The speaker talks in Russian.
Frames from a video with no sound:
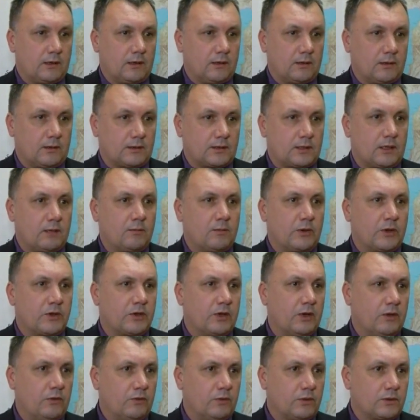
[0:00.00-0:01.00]
э,
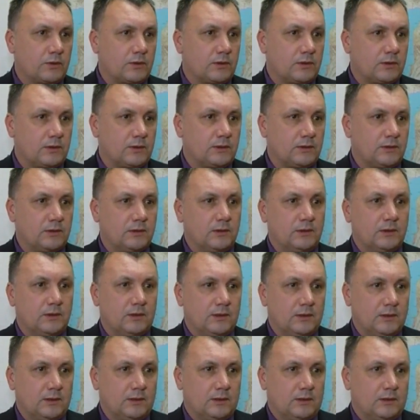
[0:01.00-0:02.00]
сальмонеллез.
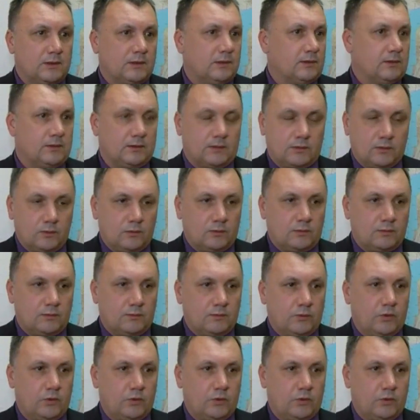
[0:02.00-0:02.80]
Э, ну,